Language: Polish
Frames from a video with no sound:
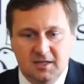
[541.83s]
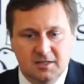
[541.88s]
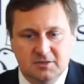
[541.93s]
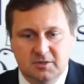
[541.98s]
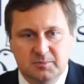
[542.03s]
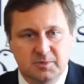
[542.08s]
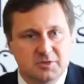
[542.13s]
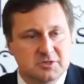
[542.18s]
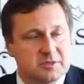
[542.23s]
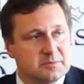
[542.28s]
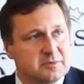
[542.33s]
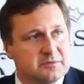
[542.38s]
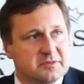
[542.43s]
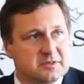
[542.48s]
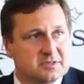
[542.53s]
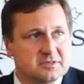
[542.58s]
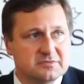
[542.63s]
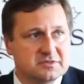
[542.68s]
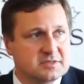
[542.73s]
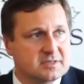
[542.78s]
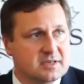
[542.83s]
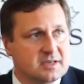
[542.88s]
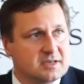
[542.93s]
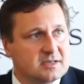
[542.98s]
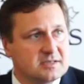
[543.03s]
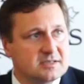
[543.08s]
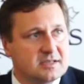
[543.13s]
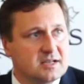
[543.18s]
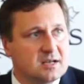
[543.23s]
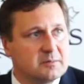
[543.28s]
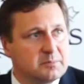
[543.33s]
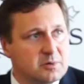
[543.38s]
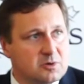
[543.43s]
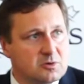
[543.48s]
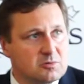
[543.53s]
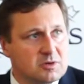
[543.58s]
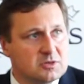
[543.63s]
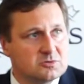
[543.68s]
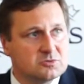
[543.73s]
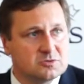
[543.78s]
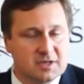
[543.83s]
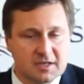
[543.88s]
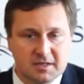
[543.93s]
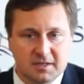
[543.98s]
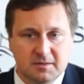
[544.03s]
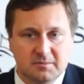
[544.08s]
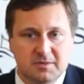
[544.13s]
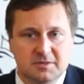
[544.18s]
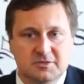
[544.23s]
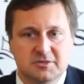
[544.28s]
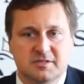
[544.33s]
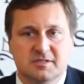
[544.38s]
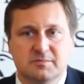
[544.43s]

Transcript: to proszę mi wierzyć, wszystkie ręce na pokład, tutaj nie będzie